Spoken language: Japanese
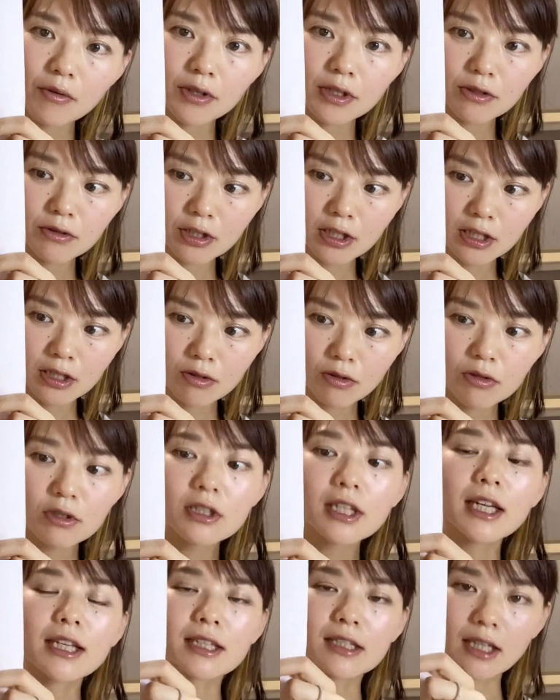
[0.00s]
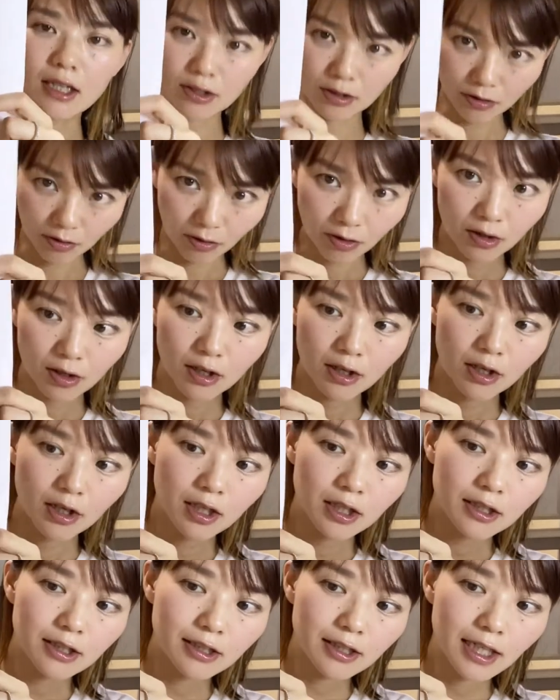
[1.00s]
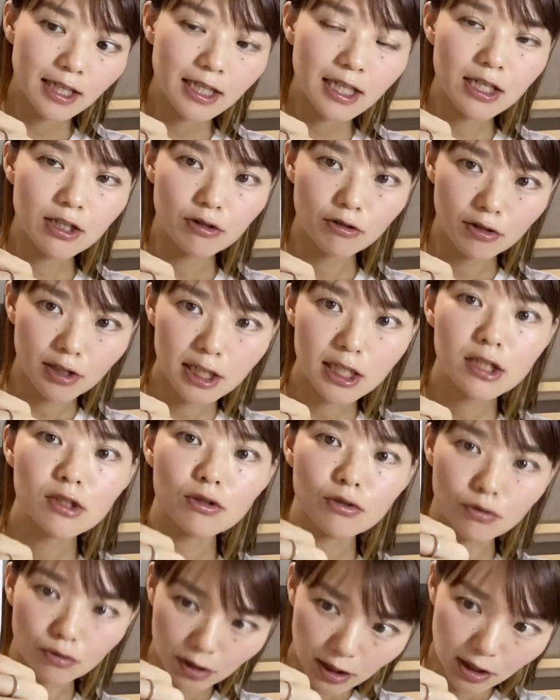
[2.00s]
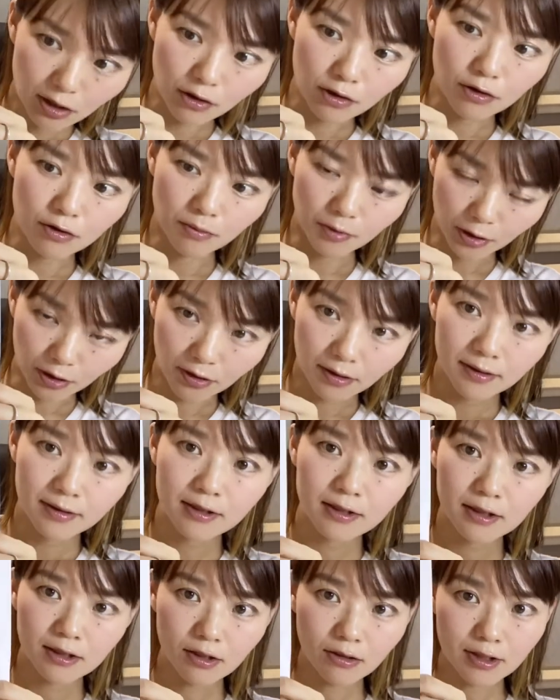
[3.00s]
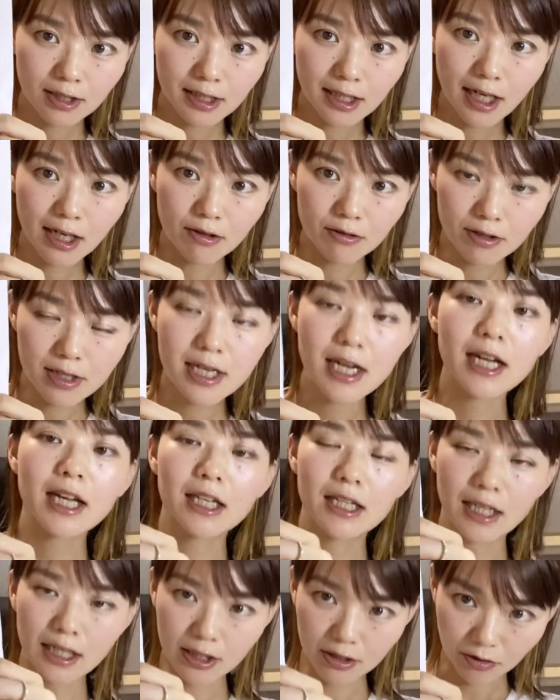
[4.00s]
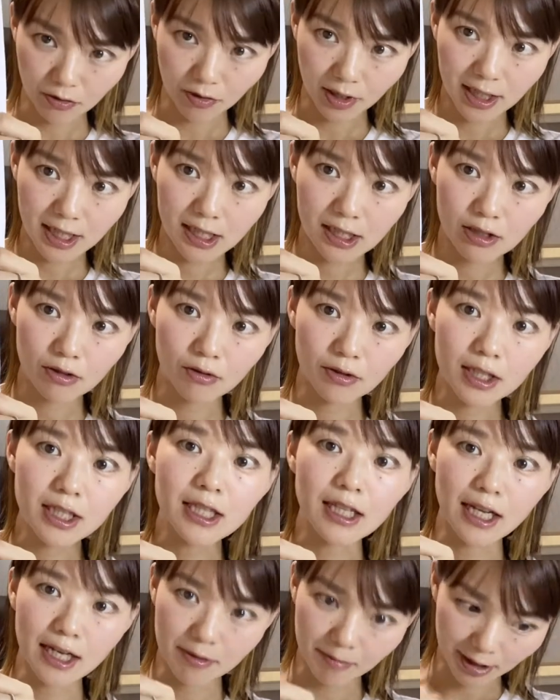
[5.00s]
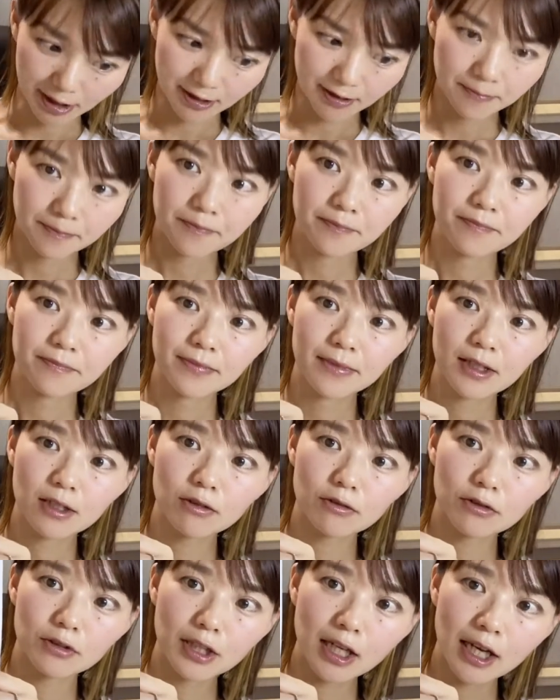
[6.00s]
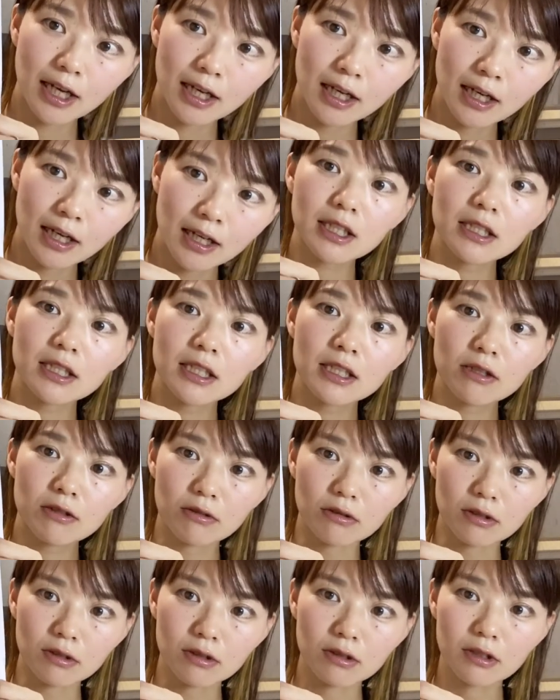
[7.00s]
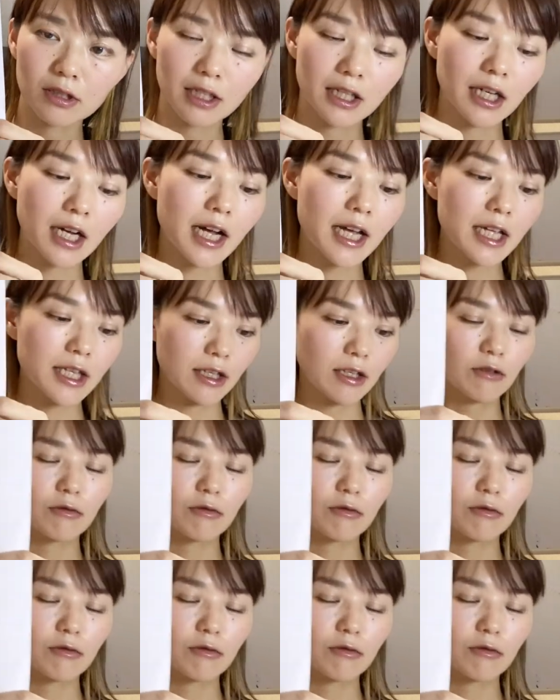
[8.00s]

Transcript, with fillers: 色申告決算書。次に受信通知というもの。そして、売上台帳が必要になります。このね、低申告、控えって